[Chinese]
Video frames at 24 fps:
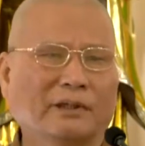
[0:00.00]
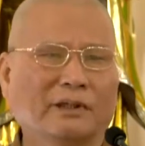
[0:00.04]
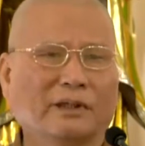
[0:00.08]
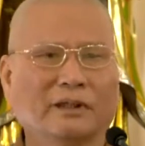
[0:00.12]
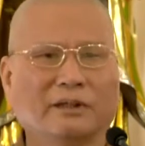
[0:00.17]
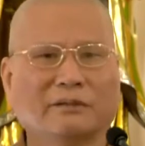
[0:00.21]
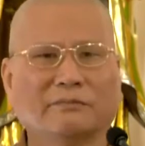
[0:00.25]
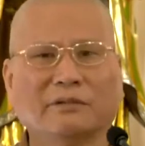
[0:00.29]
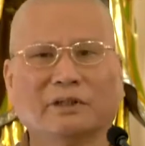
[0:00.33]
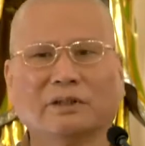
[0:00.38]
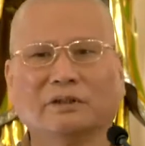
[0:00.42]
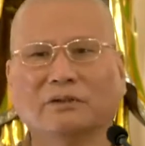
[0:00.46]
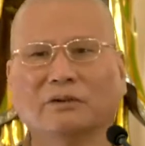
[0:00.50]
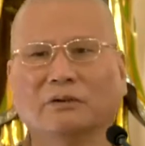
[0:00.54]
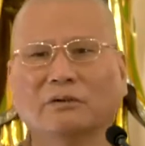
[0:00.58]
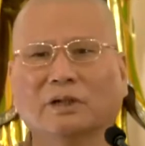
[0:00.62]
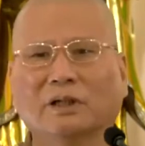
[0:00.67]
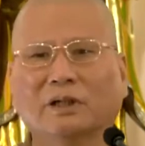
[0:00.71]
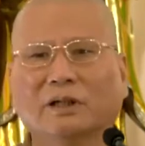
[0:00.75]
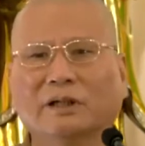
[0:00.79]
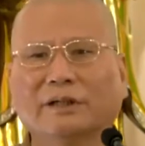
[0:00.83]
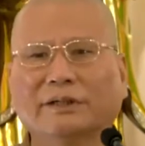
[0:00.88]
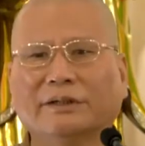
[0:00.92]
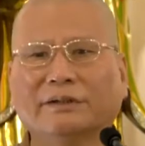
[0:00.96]
那你们有
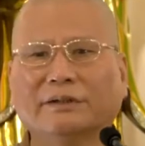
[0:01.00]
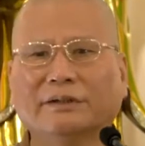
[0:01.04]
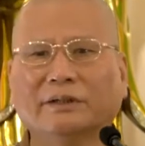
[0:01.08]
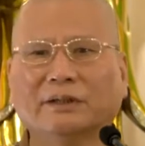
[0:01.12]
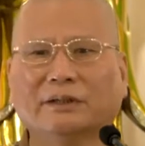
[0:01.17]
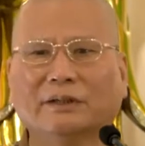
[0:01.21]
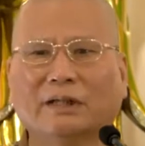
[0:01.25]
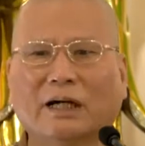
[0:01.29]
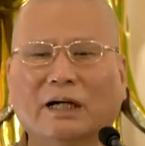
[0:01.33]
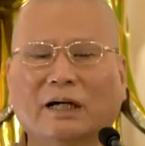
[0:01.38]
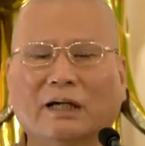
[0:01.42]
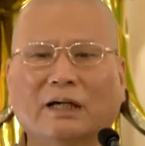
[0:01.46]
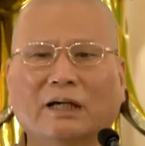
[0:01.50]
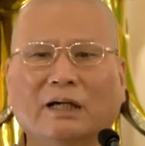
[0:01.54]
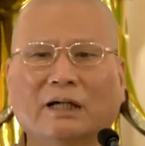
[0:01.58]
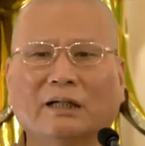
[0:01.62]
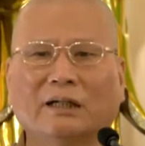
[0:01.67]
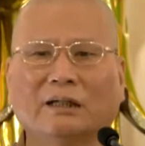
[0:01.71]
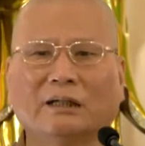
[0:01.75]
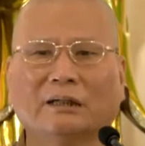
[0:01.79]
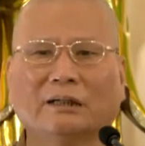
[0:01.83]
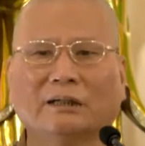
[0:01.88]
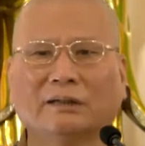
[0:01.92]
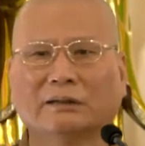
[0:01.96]
儿女的啊，
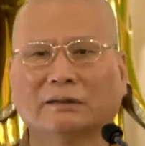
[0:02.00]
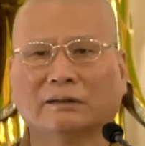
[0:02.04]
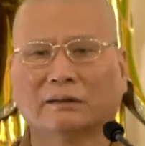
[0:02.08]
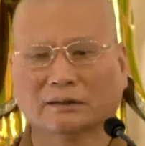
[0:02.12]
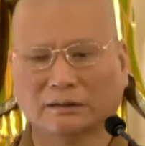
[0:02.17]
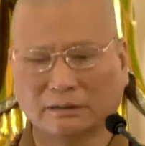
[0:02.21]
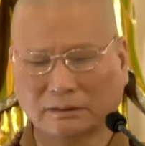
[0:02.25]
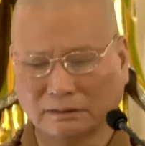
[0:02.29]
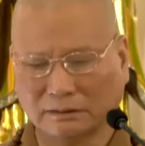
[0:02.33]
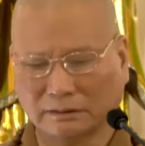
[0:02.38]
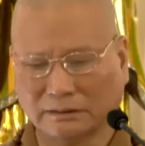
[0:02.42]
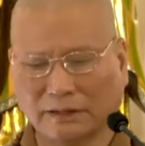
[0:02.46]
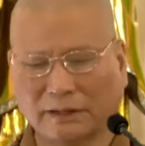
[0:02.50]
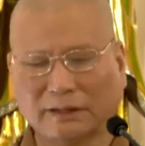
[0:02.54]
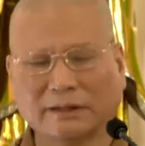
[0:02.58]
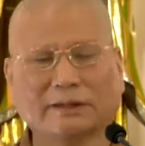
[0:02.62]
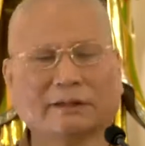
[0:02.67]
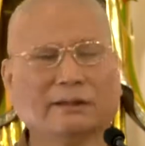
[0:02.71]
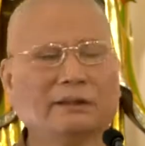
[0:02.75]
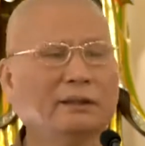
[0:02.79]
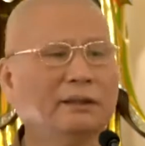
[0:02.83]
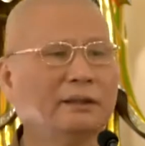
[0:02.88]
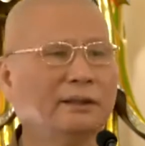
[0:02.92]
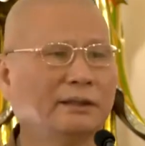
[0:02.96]
啊，那个讲
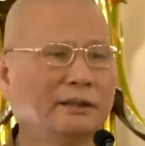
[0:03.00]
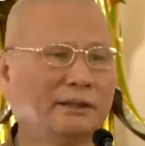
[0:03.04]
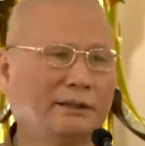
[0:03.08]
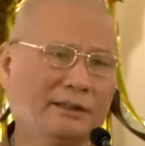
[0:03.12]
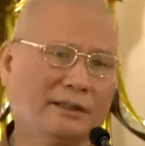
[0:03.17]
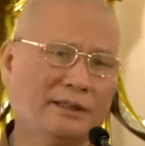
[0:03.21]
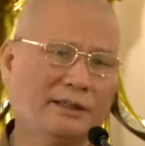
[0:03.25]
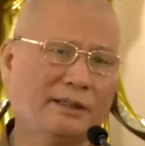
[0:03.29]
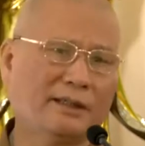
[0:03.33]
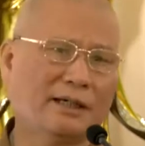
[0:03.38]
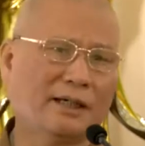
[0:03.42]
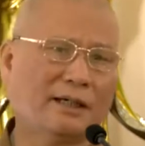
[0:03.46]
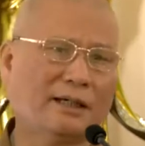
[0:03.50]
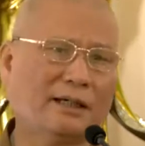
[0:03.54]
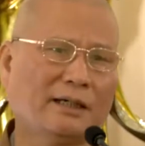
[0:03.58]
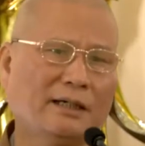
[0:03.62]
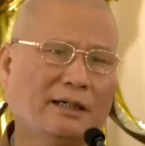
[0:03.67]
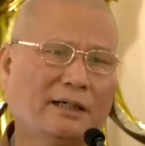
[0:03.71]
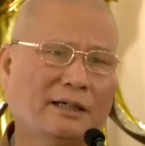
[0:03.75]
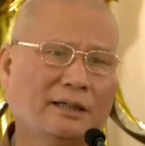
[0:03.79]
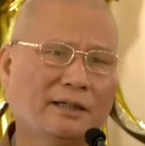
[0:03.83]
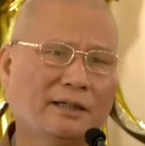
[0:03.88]
给儿女听啊，